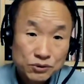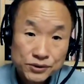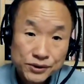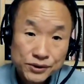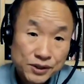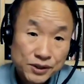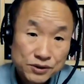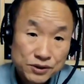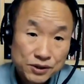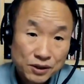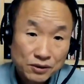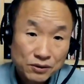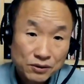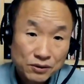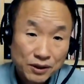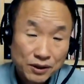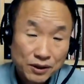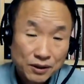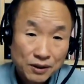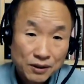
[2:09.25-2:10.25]
전 세계인
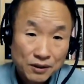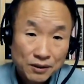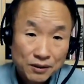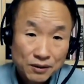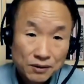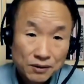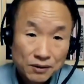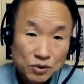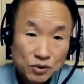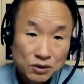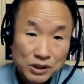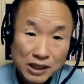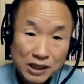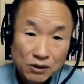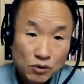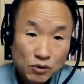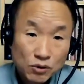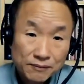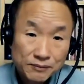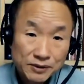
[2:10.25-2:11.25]
책인데 저는
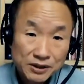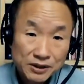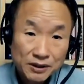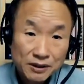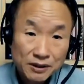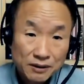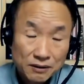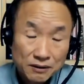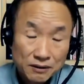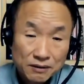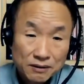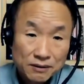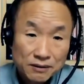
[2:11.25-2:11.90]
안 군합니다.